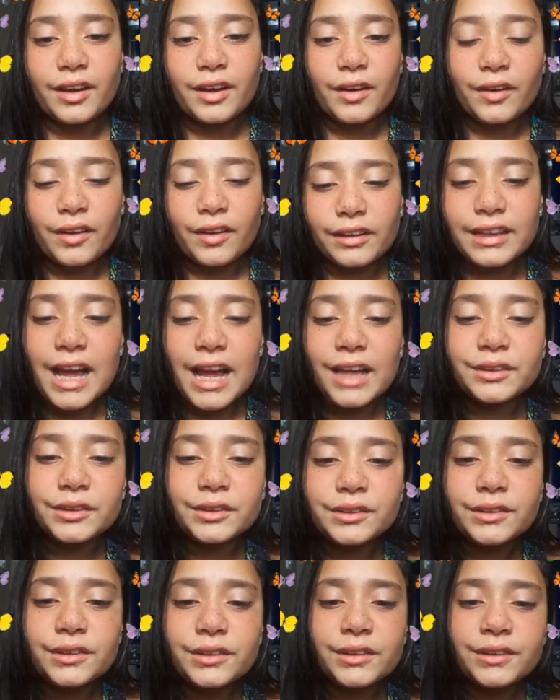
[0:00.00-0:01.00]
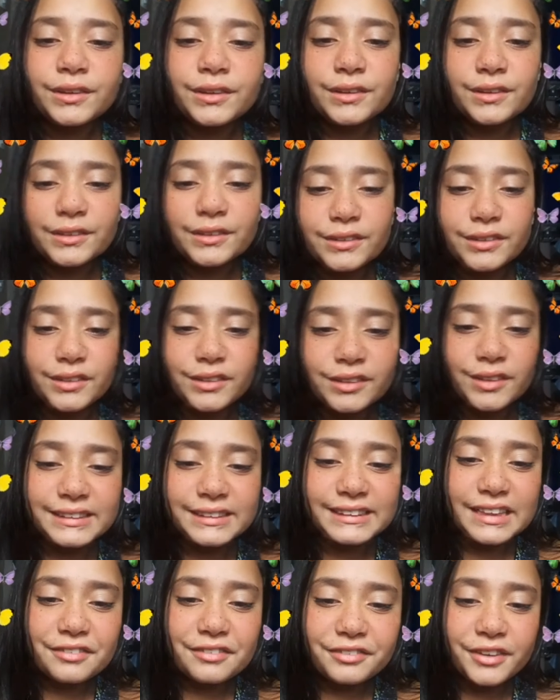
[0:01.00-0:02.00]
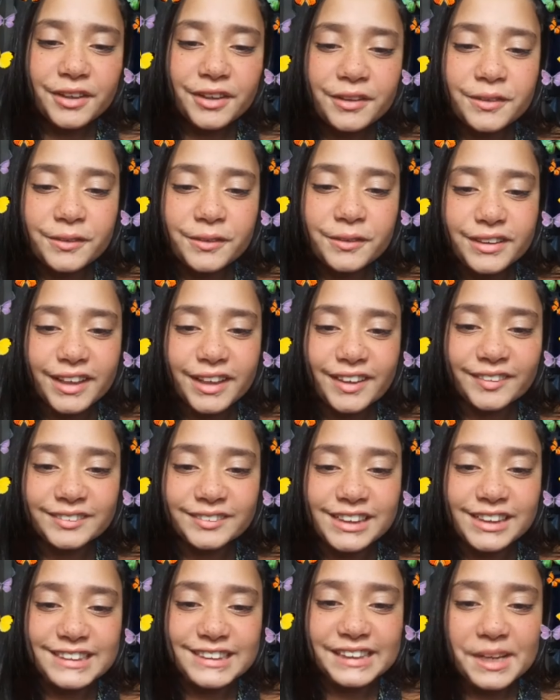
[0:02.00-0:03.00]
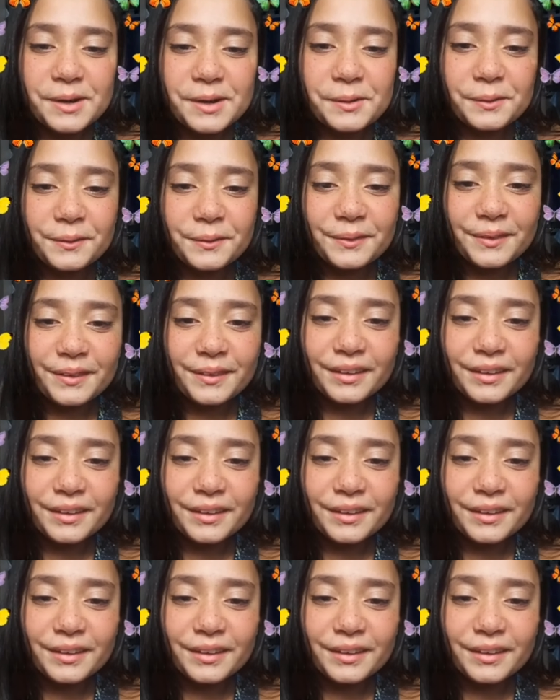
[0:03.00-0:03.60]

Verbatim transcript: Olá, Dudu! Dudu, você viu o que aconteceu?